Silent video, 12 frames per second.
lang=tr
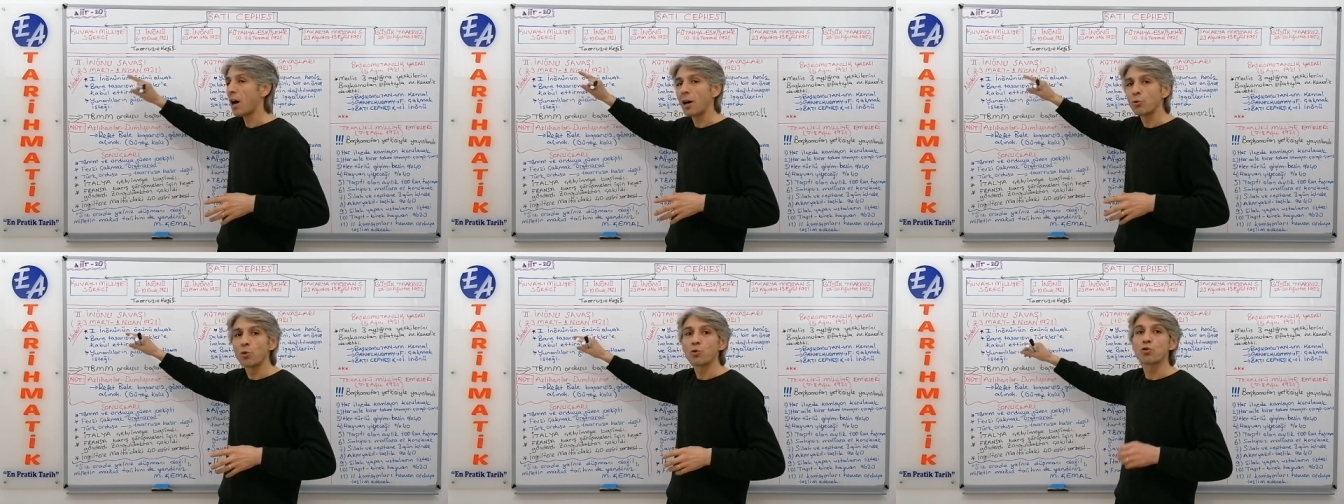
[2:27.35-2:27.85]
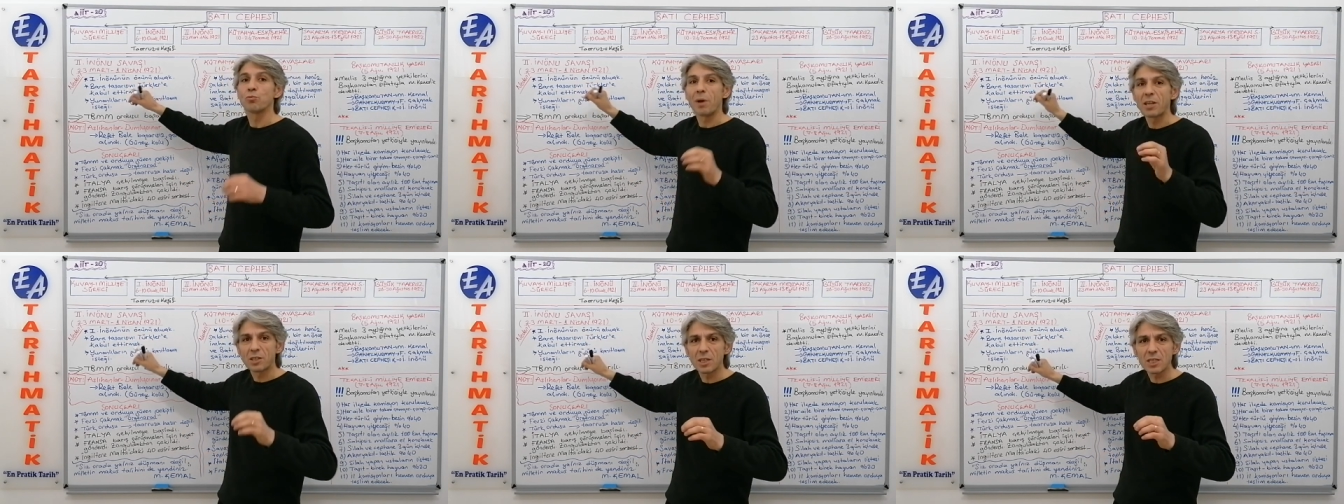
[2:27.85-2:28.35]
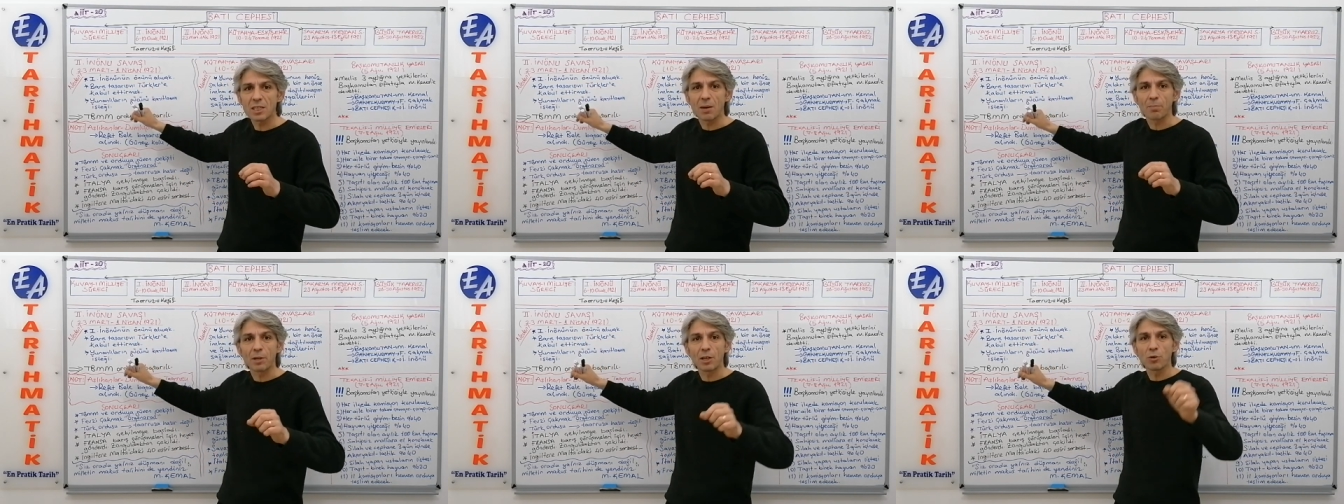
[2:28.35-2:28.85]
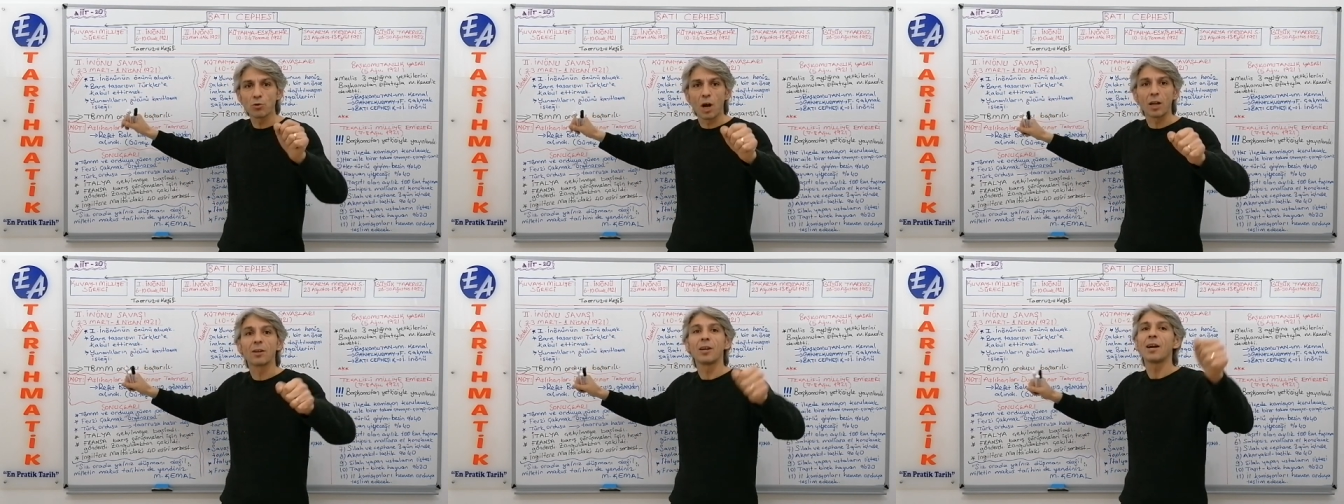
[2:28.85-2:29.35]
daha doğrusu Medristepe'de
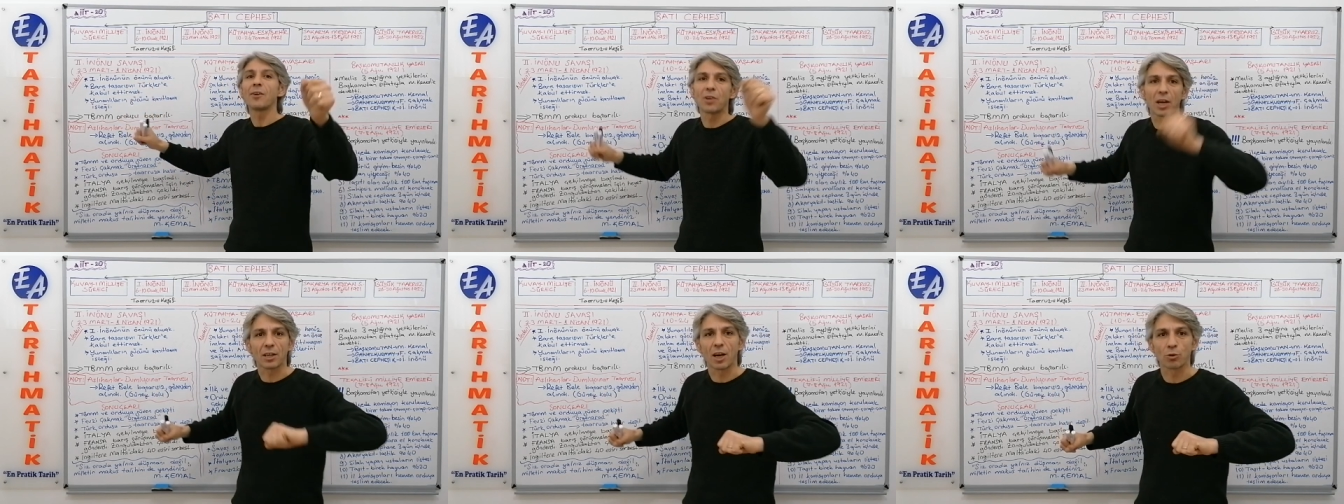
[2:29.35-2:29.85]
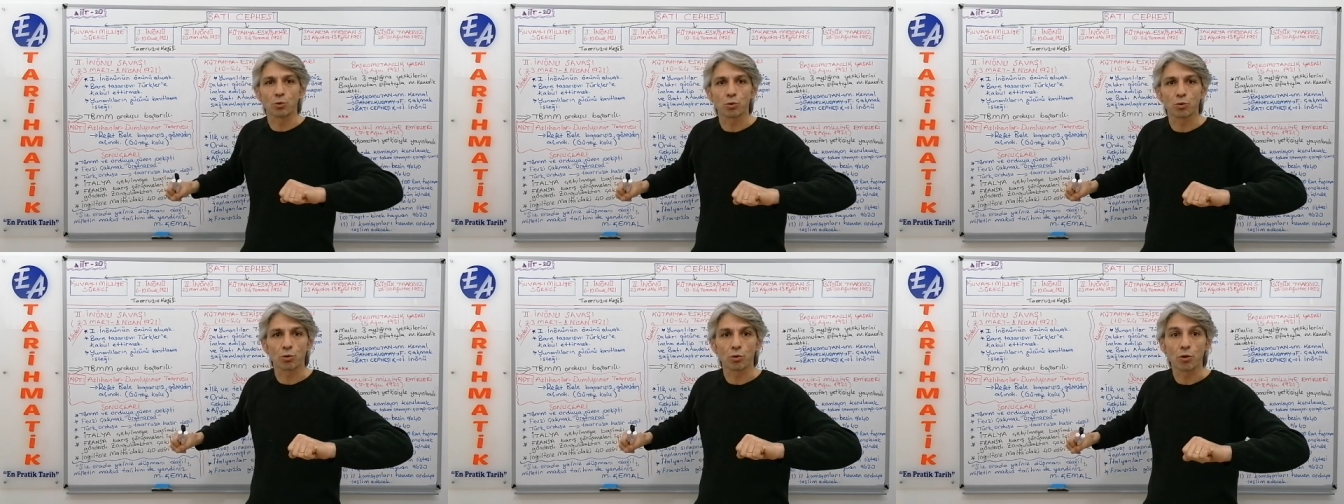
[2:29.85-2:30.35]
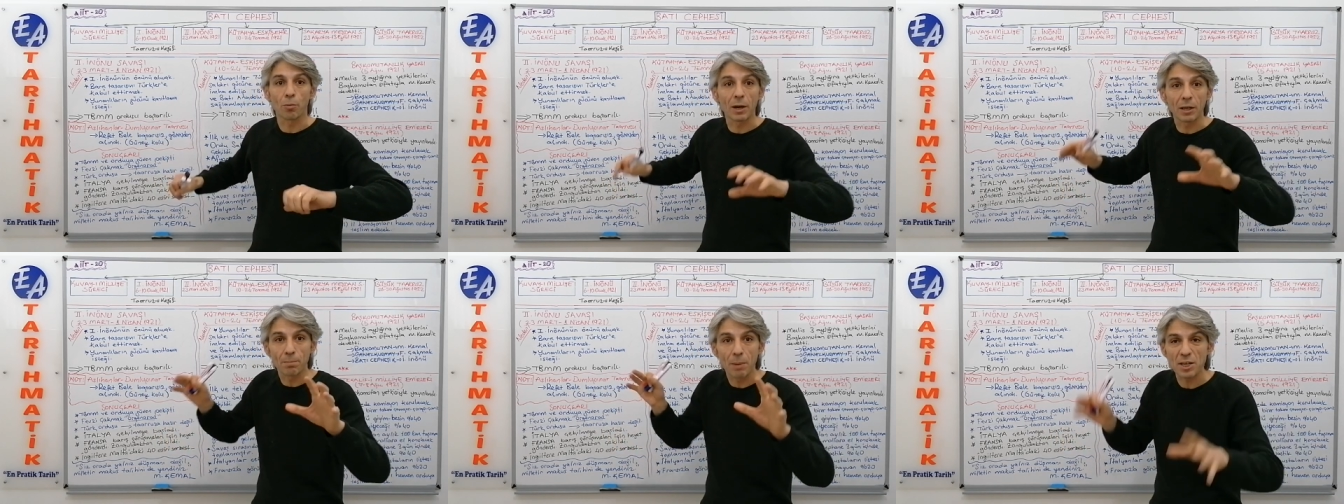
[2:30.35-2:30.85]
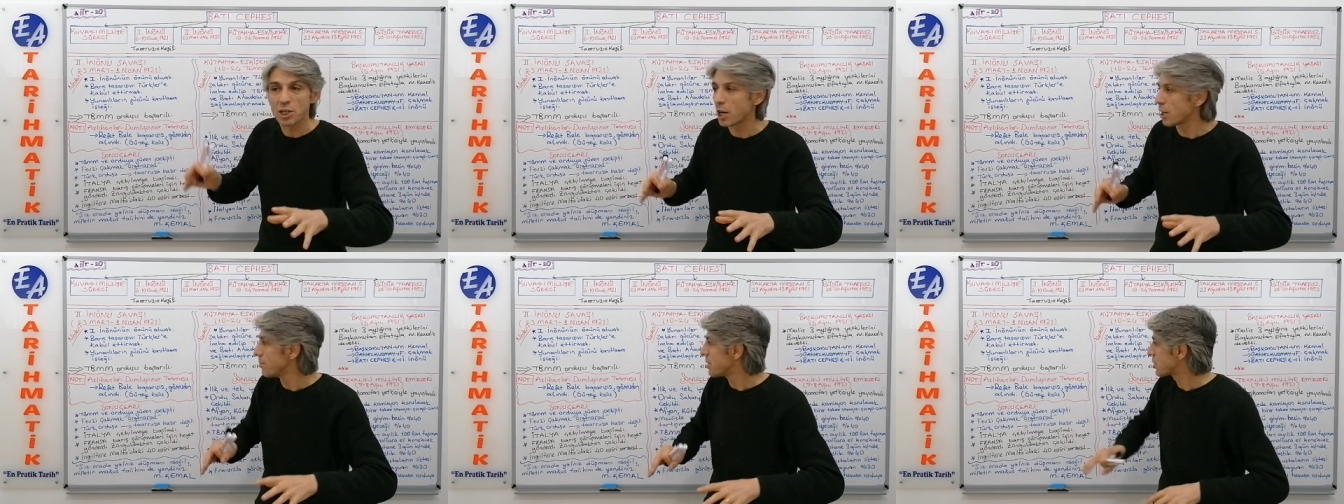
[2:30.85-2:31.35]
Yunanlılar tekrar durduruluyor. Bakın
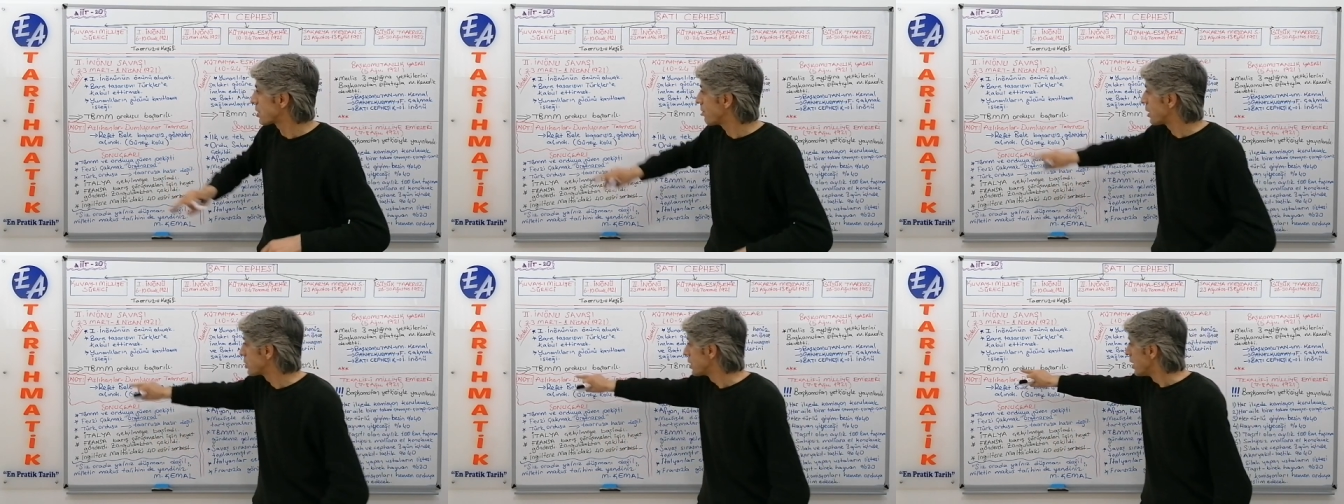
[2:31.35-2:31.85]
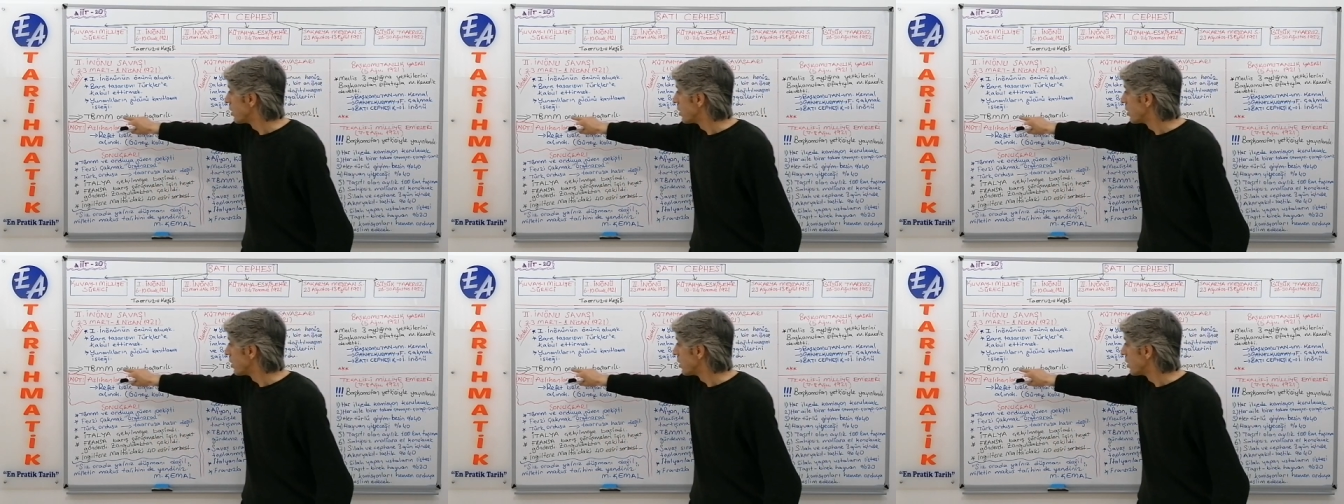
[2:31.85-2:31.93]
başarılı bir savaş.